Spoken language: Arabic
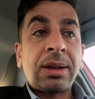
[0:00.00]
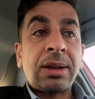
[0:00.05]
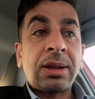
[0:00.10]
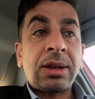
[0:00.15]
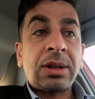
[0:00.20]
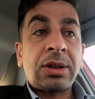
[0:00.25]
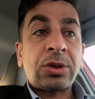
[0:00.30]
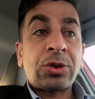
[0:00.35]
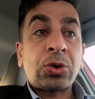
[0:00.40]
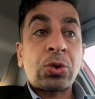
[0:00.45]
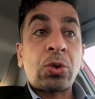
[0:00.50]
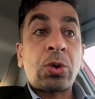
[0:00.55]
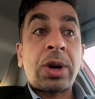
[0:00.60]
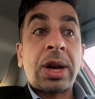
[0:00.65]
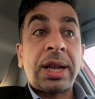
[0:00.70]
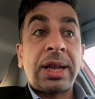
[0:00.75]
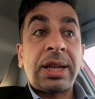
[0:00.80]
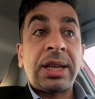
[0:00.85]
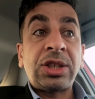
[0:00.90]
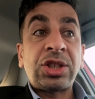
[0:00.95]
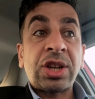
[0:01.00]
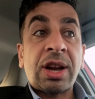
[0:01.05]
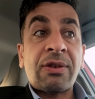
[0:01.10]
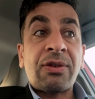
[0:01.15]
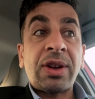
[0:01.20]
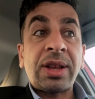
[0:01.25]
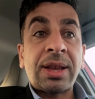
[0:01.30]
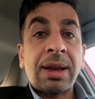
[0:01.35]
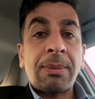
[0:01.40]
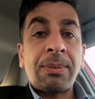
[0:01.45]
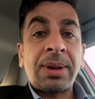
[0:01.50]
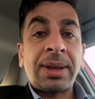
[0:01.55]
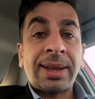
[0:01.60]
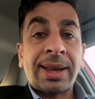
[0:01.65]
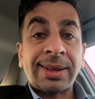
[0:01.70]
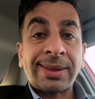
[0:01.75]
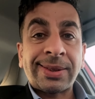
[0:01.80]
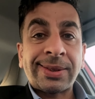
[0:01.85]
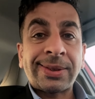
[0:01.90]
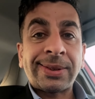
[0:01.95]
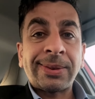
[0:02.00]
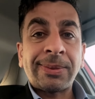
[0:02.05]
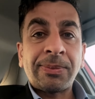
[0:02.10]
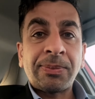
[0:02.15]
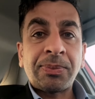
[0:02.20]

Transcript: الصوره اللي شافتها بالنص